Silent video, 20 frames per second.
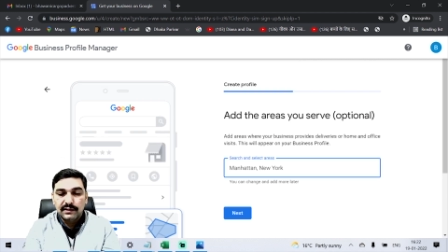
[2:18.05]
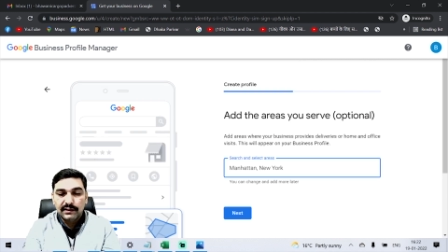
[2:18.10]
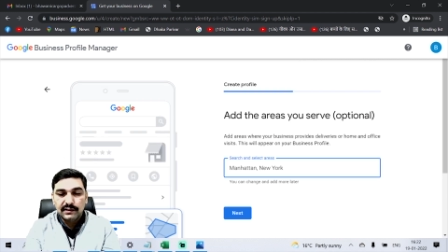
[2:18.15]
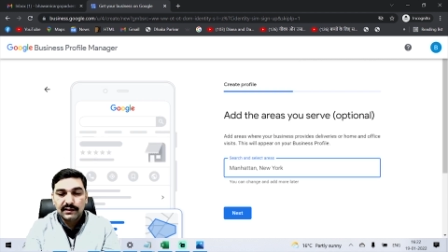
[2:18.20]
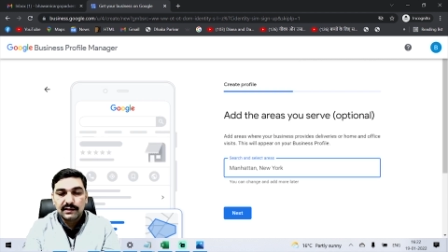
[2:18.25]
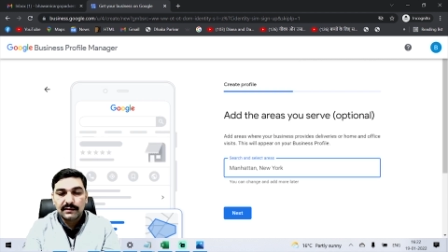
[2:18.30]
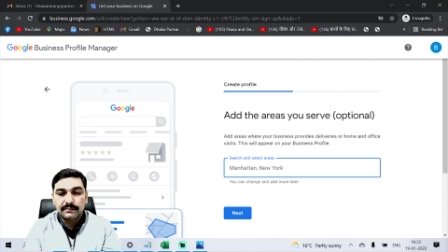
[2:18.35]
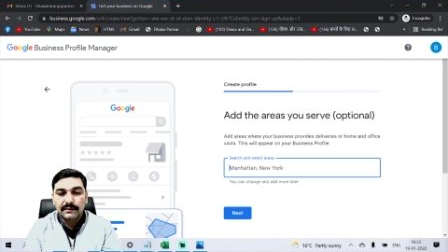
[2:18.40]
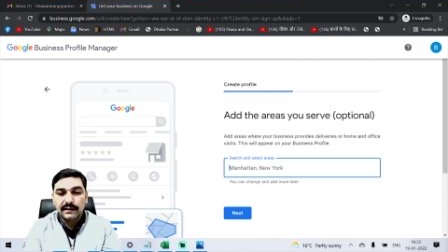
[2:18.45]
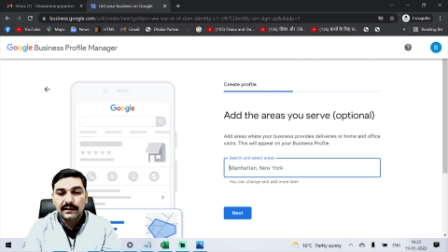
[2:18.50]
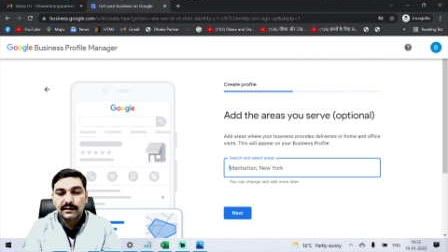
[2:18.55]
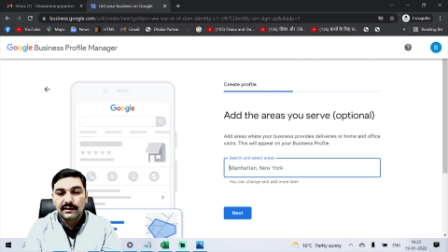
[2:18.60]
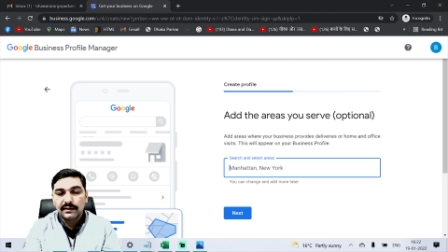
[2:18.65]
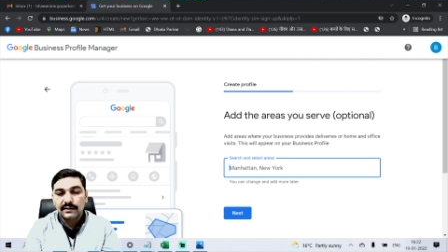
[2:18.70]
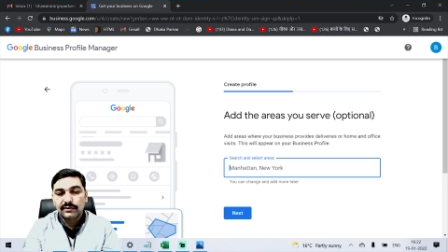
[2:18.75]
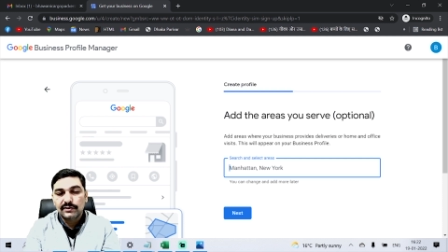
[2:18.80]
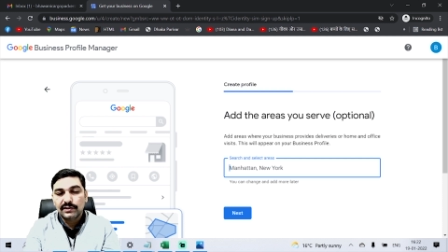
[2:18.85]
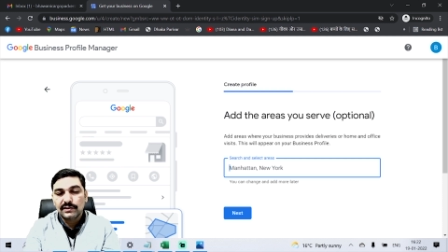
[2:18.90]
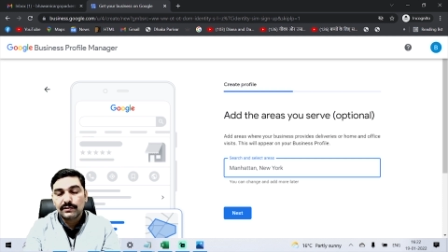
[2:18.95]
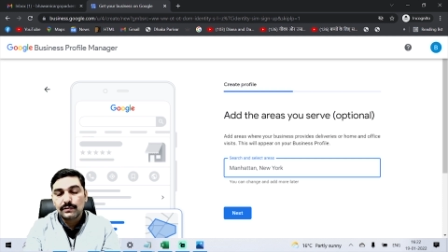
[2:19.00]
नियर बाई
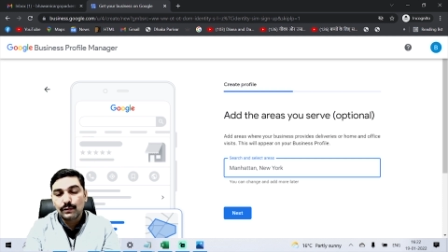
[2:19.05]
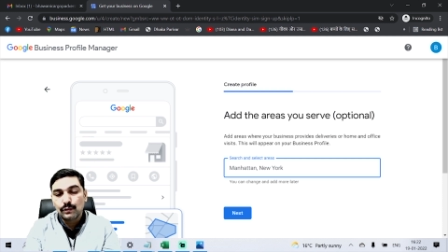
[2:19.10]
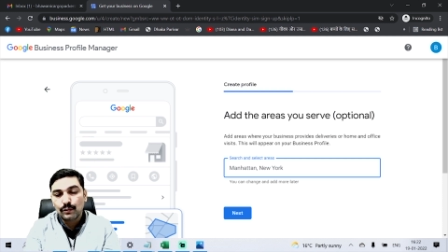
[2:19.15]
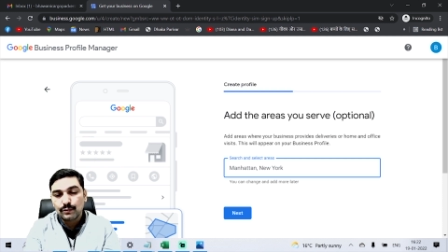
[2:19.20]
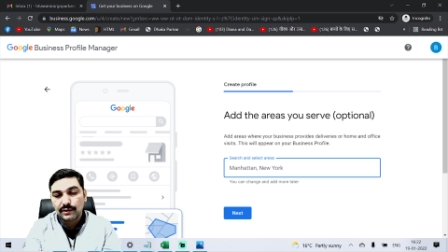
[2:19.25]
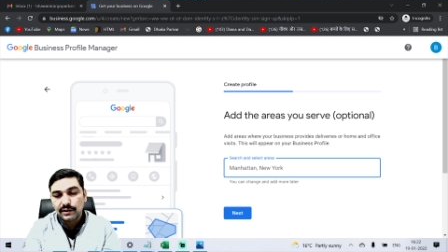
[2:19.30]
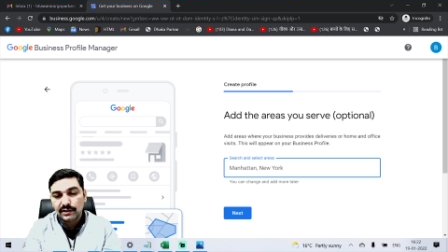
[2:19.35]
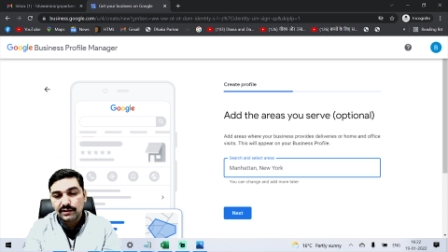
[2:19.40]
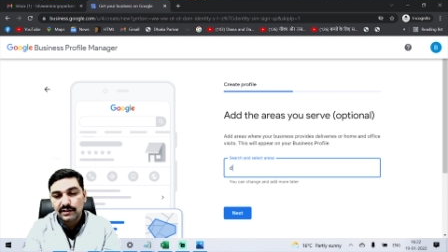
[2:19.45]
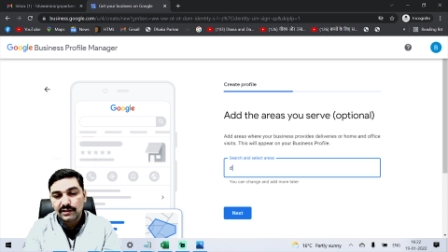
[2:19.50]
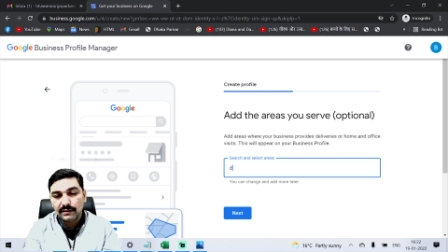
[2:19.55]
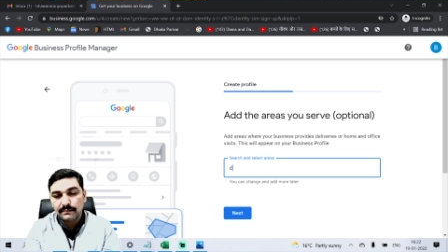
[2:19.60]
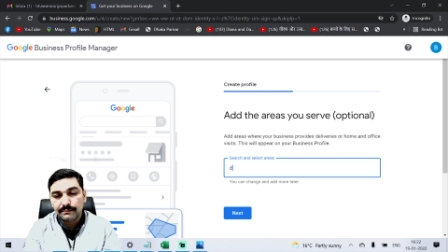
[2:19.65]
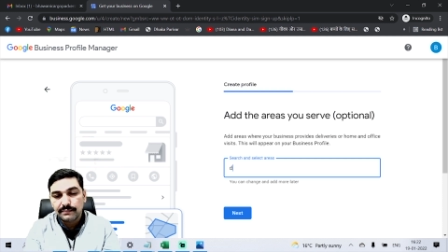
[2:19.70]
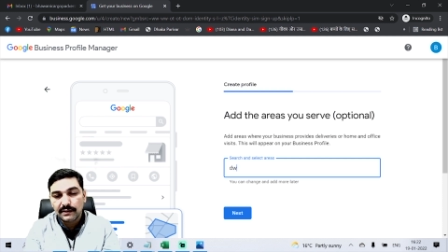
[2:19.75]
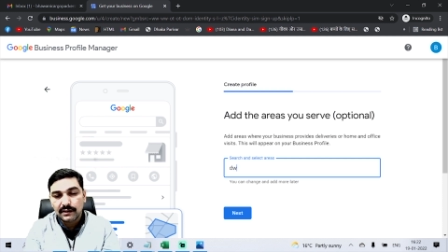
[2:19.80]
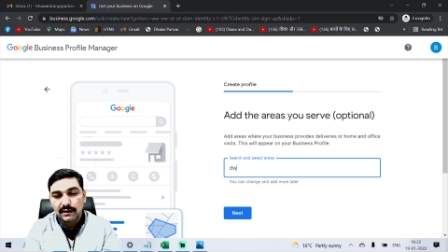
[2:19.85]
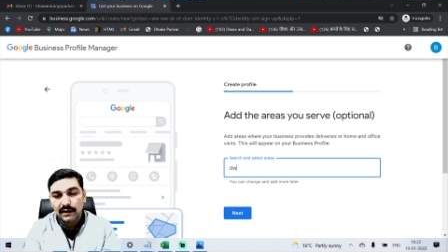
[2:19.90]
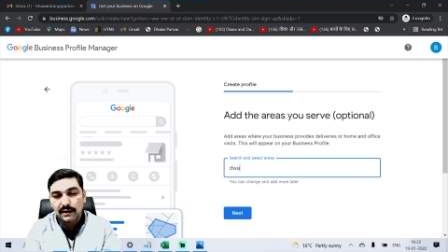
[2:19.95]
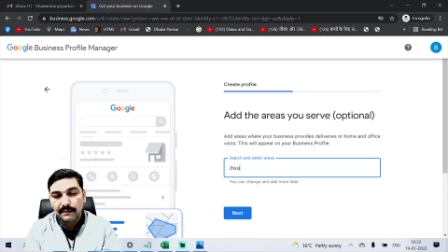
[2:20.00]
के जिस लोकेशन
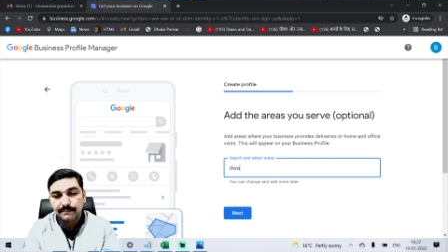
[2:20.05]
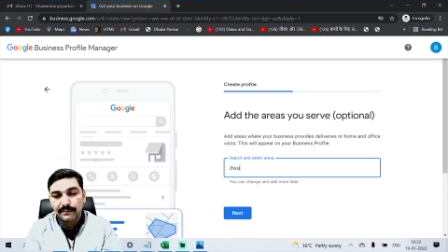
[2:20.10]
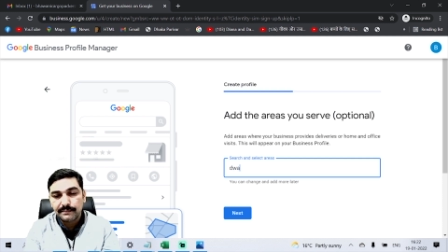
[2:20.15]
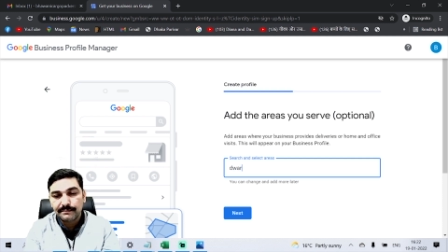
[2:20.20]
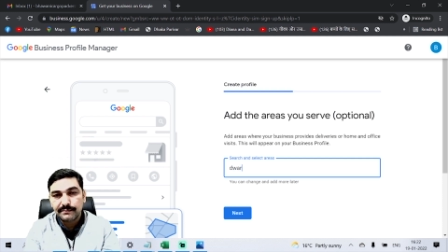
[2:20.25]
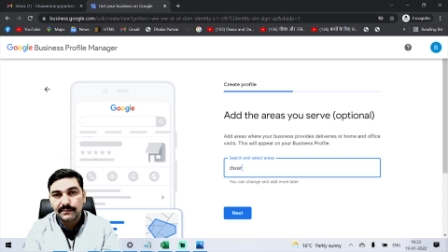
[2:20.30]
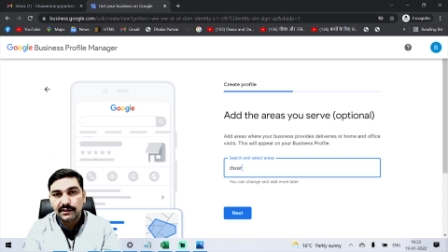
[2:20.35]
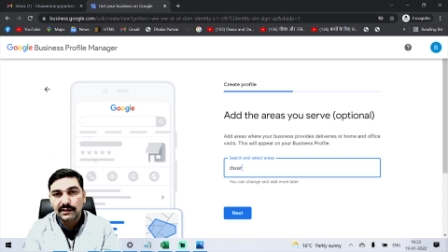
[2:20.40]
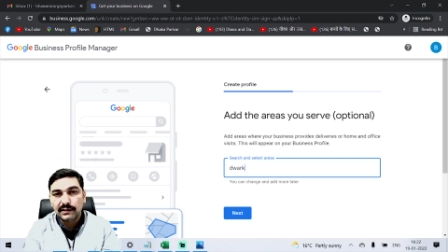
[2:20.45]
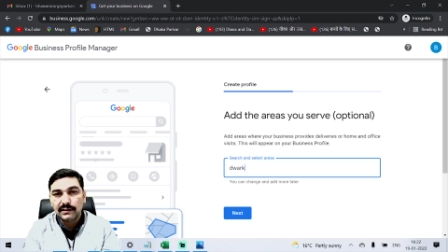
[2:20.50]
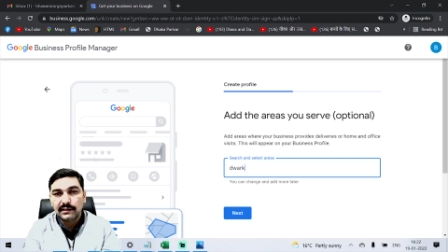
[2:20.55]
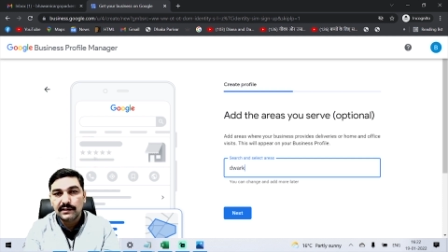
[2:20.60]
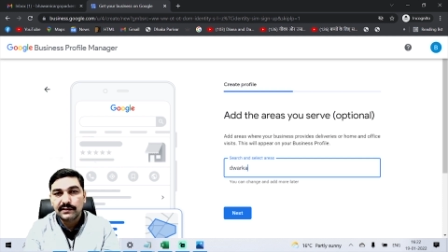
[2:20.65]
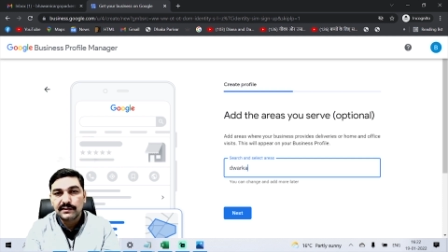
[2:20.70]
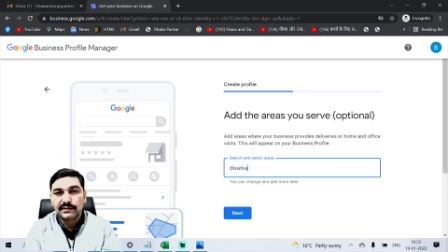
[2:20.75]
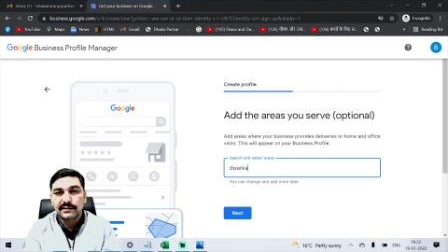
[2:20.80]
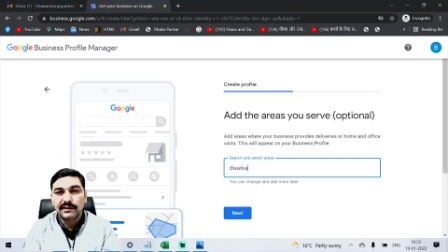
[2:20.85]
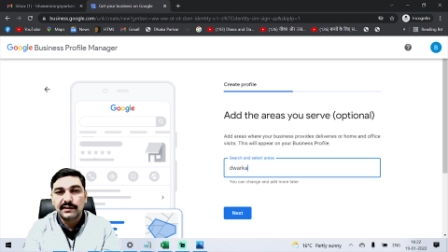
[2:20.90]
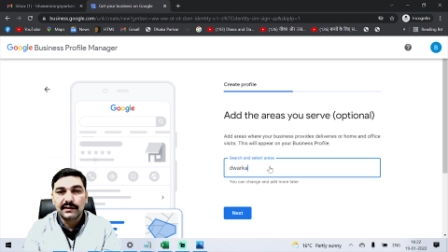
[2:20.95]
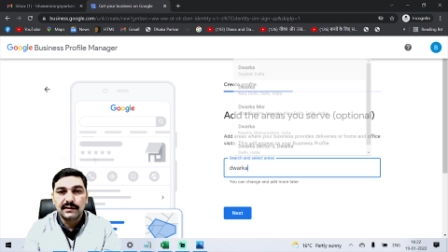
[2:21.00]
पर आप अपनी
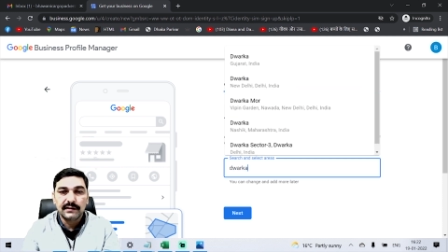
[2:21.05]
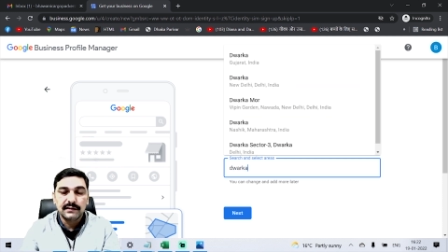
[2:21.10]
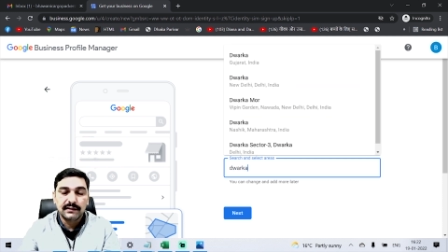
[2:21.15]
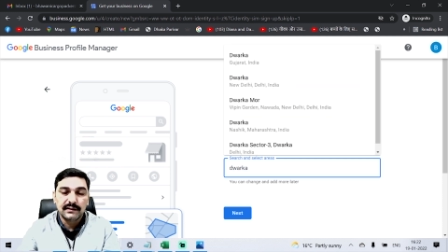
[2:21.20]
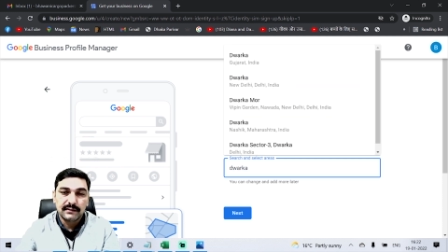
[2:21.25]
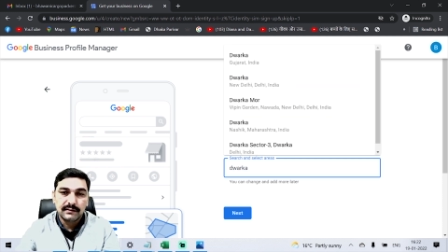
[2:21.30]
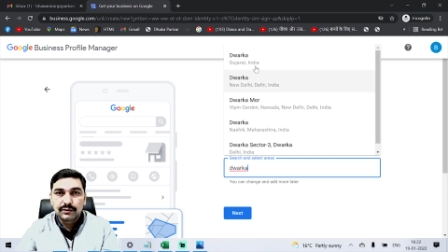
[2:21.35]
लिस्टिंग